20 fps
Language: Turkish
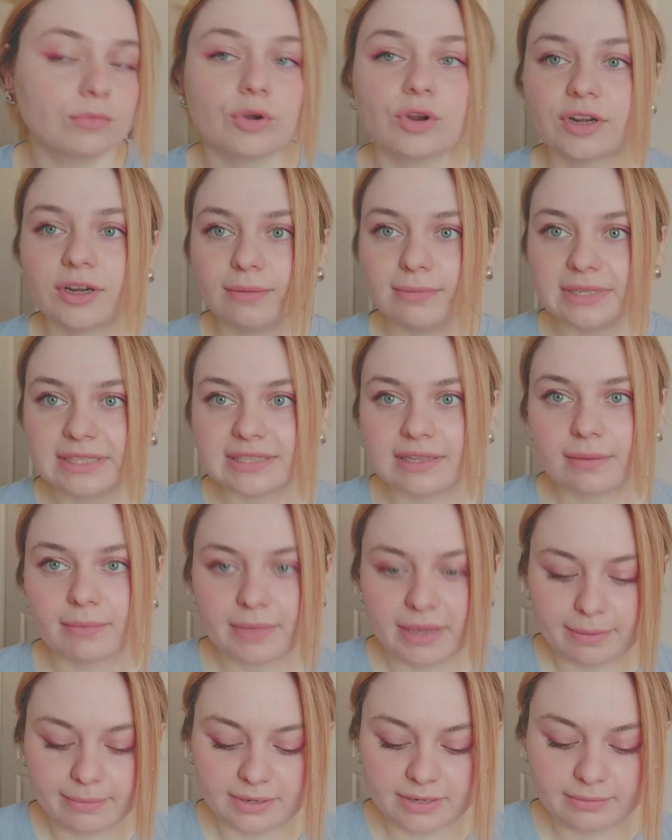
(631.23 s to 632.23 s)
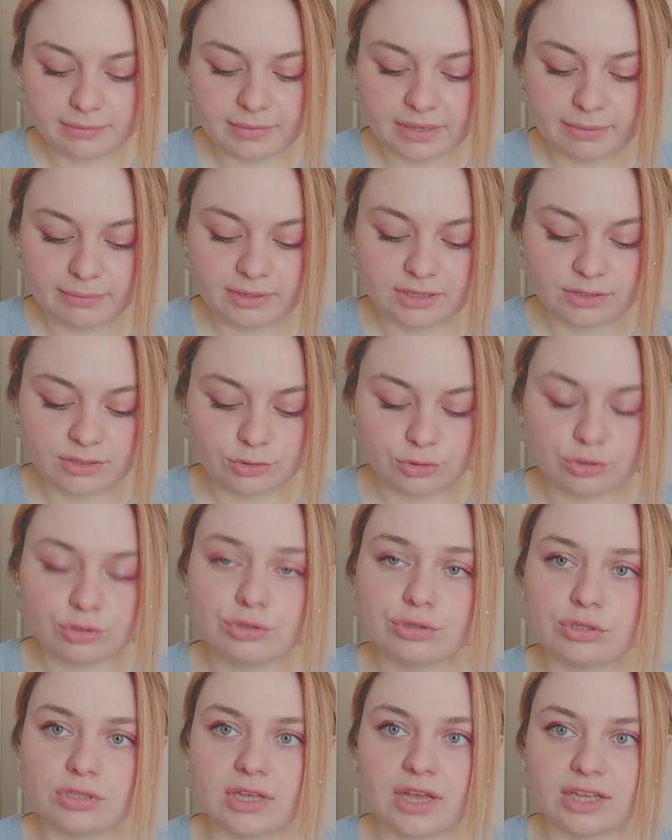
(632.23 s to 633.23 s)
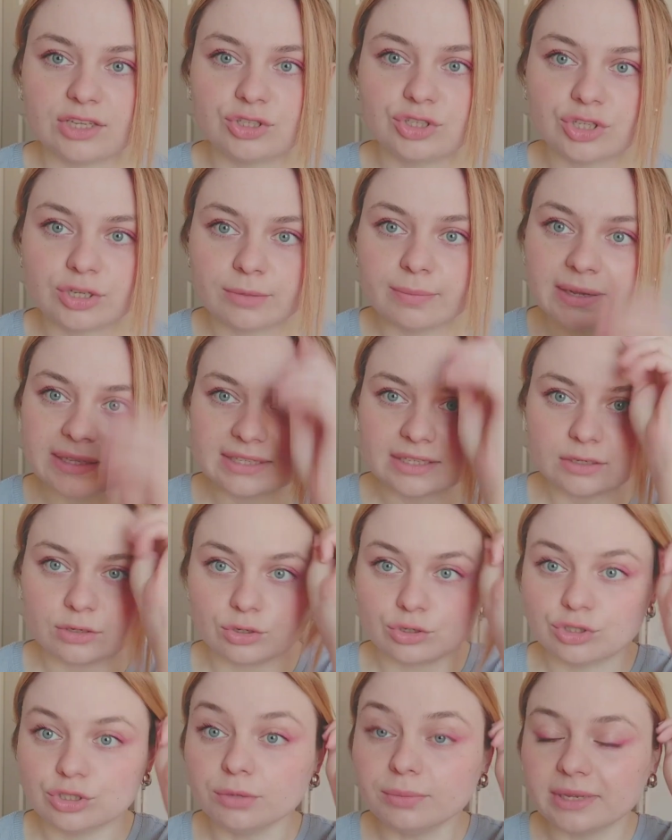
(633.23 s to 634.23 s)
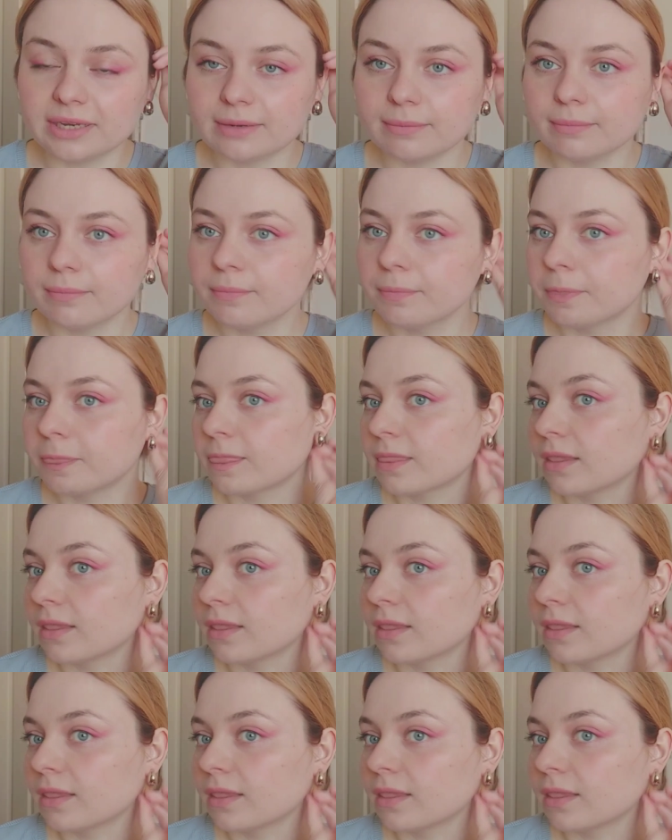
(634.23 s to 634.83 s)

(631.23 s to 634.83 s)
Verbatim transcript: Bu arada mesela Maybelline Maybelline diyoruz ya çıkmadan önce benim